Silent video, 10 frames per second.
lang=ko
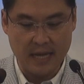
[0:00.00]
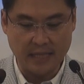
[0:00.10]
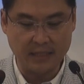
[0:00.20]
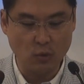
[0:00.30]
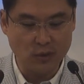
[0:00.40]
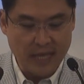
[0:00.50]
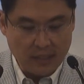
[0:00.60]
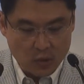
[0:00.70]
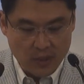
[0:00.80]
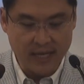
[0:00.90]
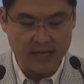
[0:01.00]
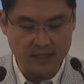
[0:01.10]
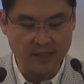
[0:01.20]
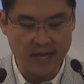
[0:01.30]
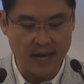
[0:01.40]
아직도 생존해
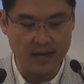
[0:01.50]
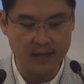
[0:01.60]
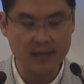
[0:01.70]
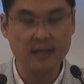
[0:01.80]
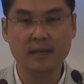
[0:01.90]
계시느냐